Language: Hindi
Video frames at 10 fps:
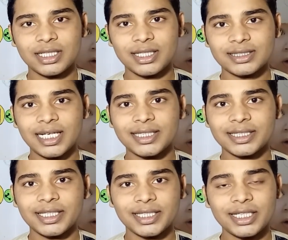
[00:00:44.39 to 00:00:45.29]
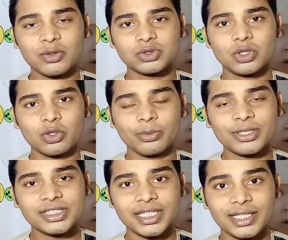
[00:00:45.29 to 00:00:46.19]
करना चाहते हैं या कुछ
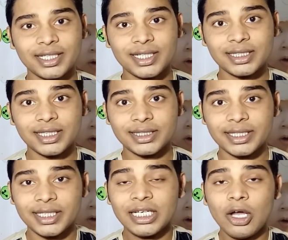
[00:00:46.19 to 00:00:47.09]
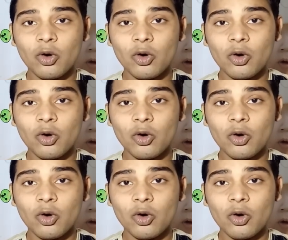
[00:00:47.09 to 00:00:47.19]
डॉक्यूमेंट शेयर करना चाहते हैं